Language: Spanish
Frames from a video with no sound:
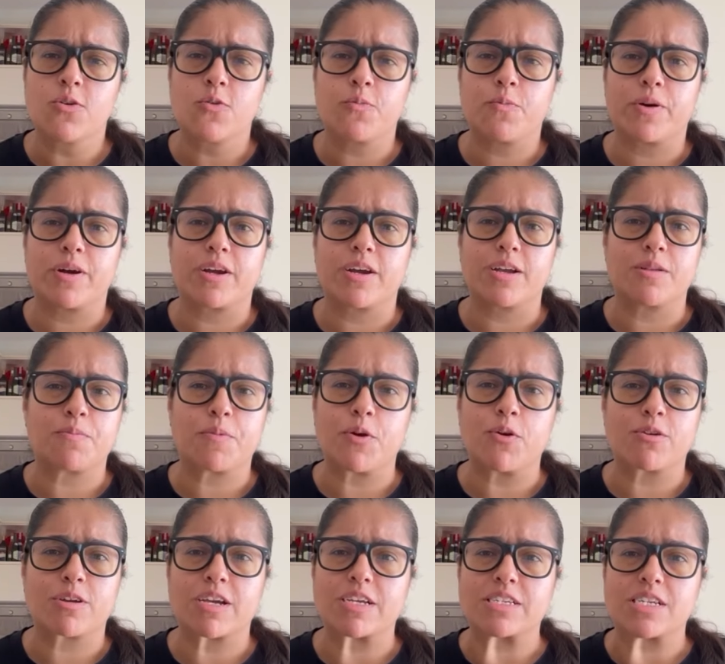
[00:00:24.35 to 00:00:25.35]
Para el
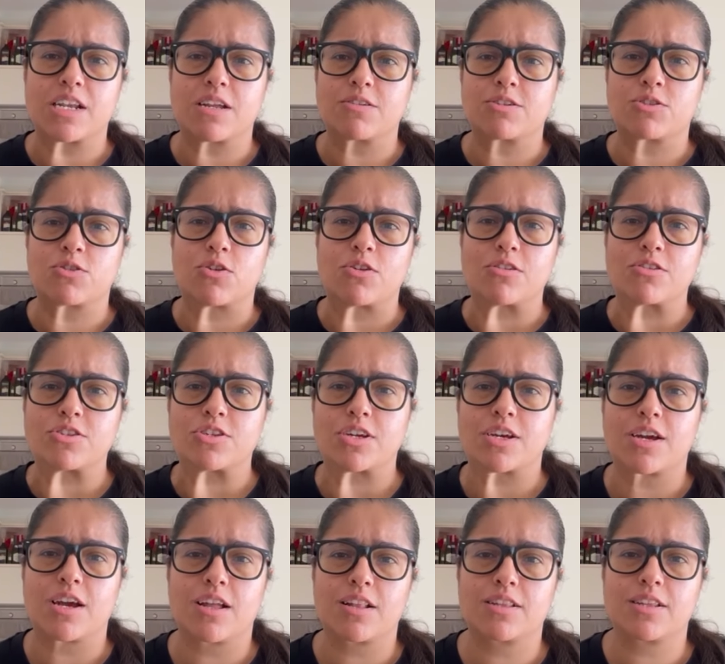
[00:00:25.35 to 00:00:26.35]
peor que se le ha visto al Once
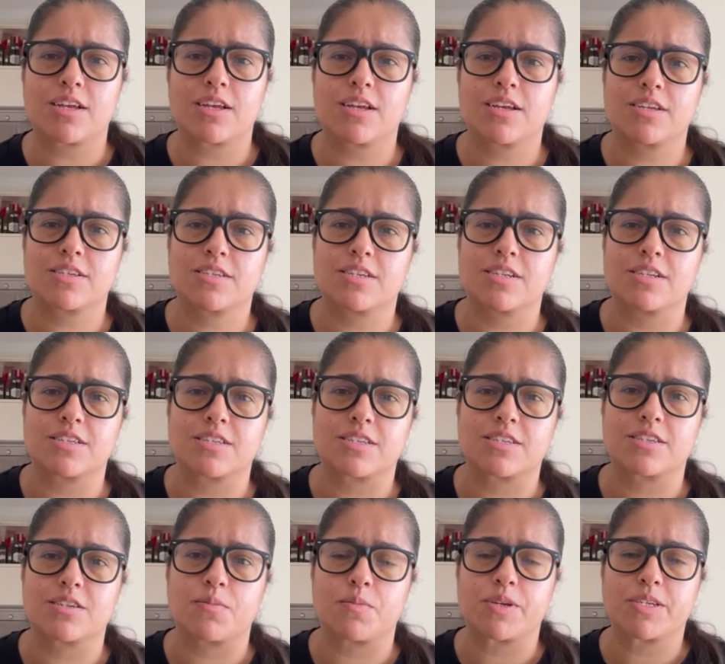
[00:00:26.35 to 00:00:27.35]
Caldas en este
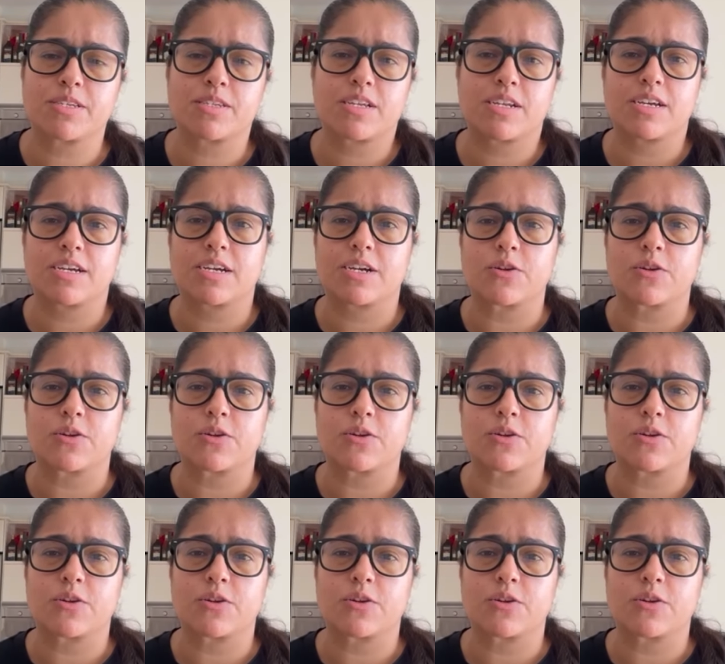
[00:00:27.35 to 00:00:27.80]
semestre,